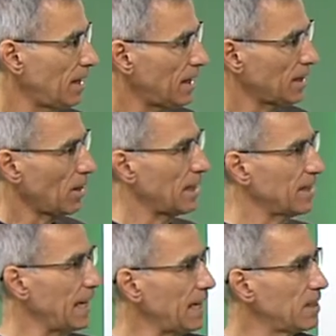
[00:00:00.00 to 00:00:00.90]
Então, a
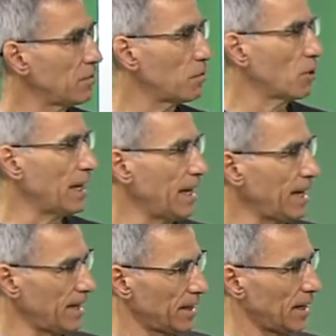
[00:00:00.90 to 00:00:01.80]
série de
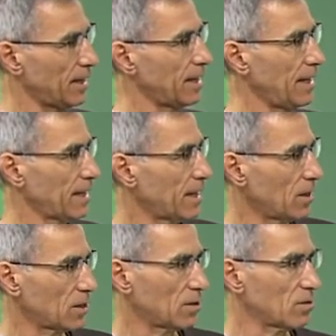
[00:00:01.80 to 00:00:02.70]
Fourier, é, que
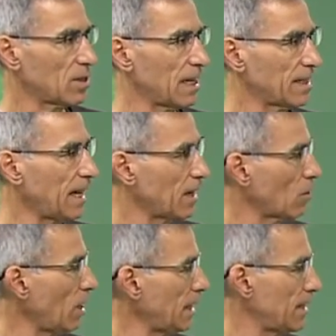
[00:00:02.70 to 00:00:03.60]
nós vamos tratar
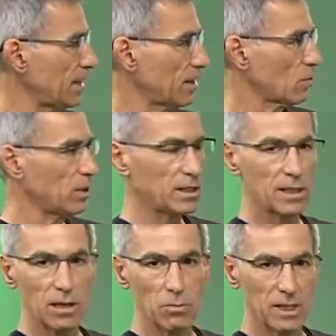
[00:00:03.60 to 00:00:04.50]
agora, é
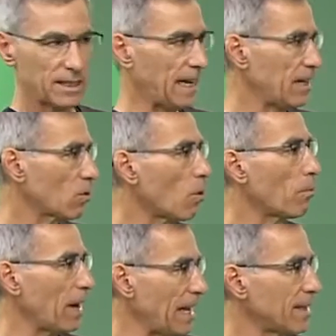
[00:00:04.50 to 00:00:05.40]
conhecida como uma série
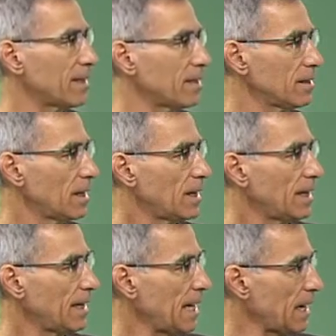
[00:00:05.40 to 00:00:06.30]
completa
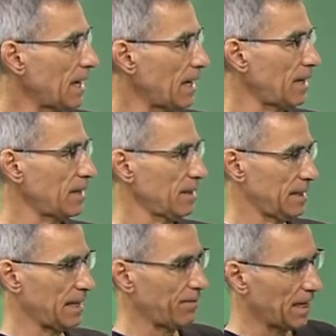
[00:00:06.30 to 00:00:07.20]
e ela
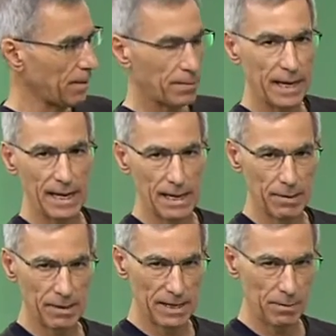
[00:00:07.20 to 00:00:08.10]
deve rep é,
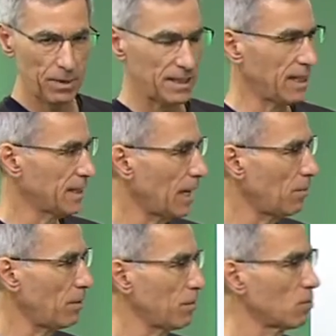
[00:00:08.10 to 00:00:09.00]
re representar
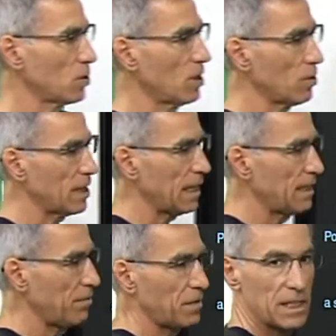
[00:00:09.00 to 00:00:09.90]
uma função que está
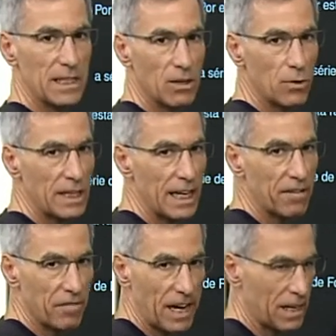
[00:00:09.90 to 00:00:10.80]
definida no
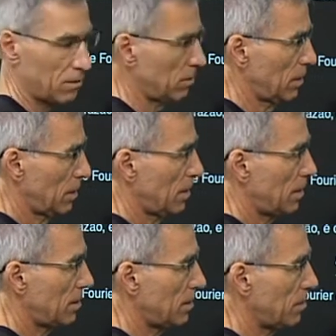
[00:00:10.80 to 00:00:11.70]
intervalo
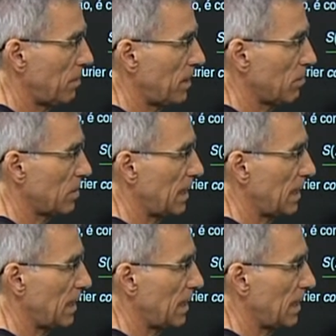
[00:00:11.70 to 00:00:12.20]
de menos